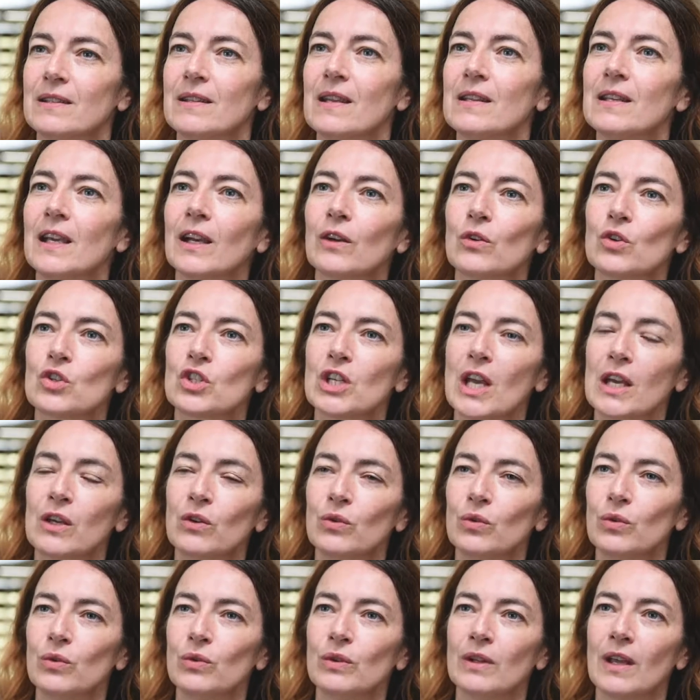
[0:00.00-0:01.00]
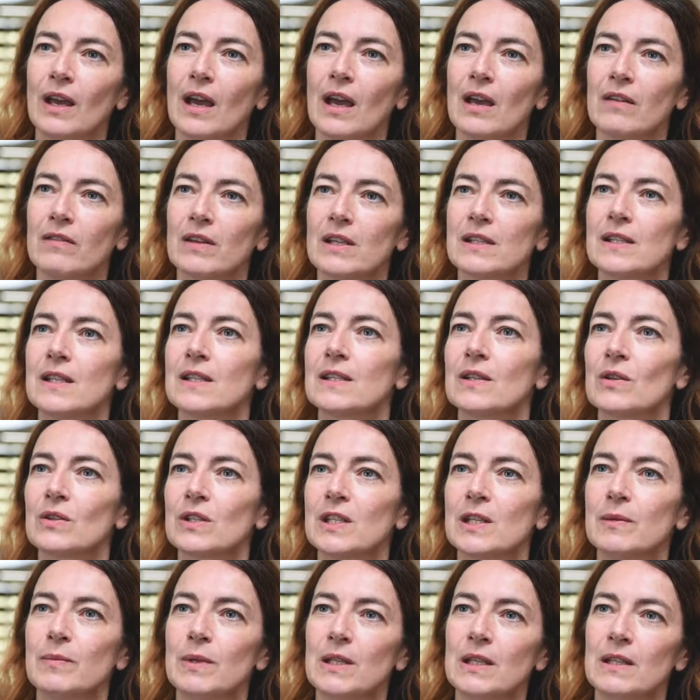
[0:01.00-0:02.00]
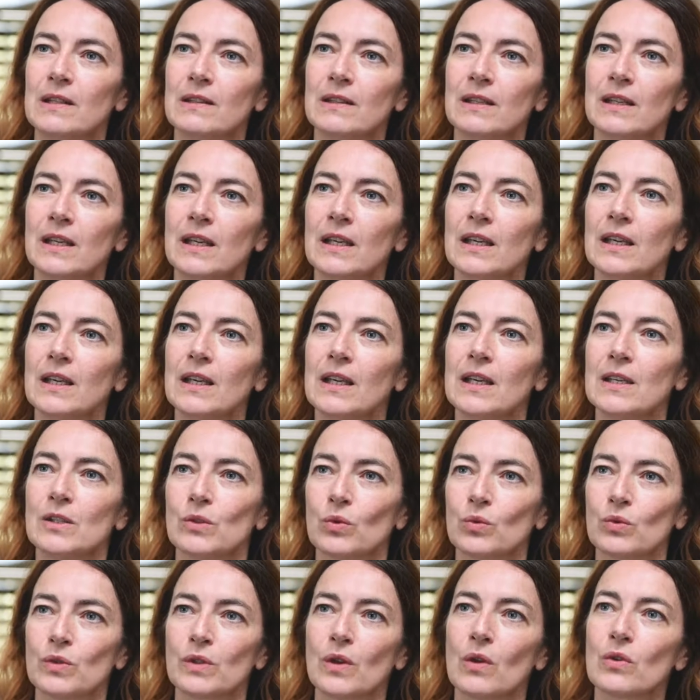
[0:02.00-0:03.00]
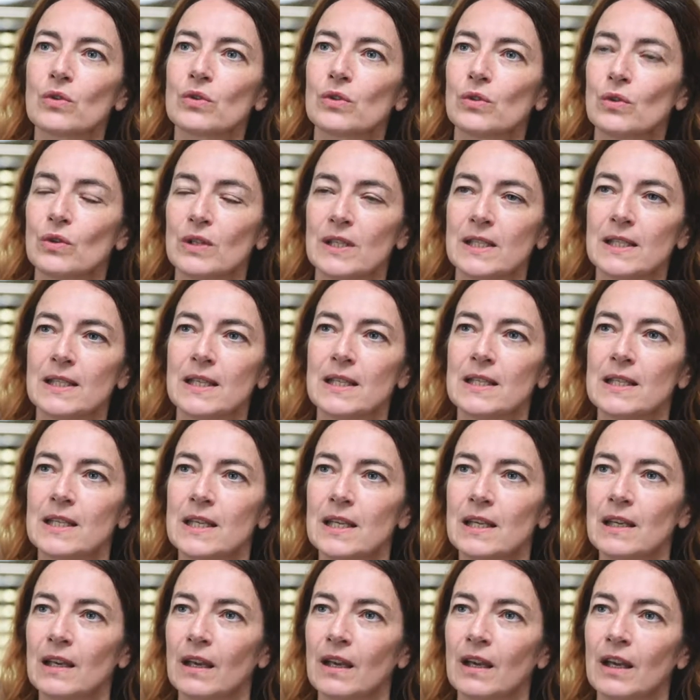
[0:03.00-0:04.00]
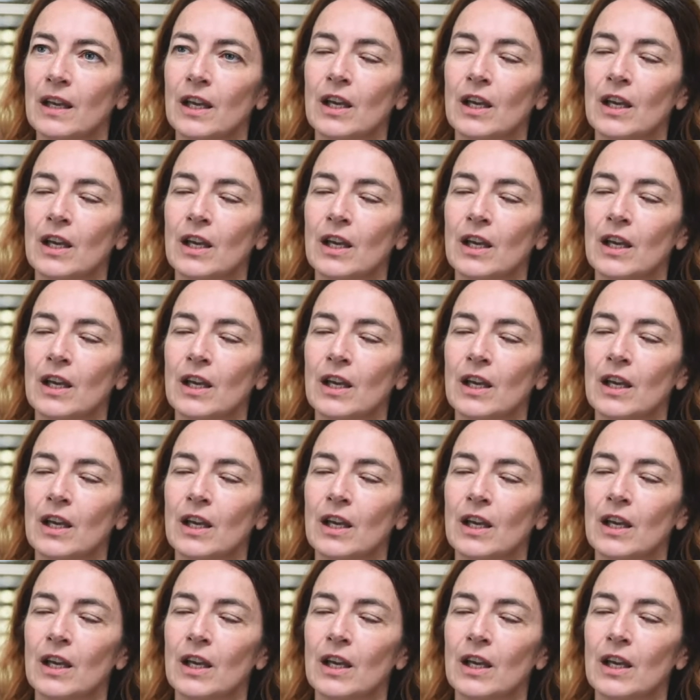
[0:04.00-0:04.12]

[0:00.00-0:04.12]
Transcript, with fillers: c'est-à-dire que chacune, avec ses sensibilités et son sens de l'esthétique,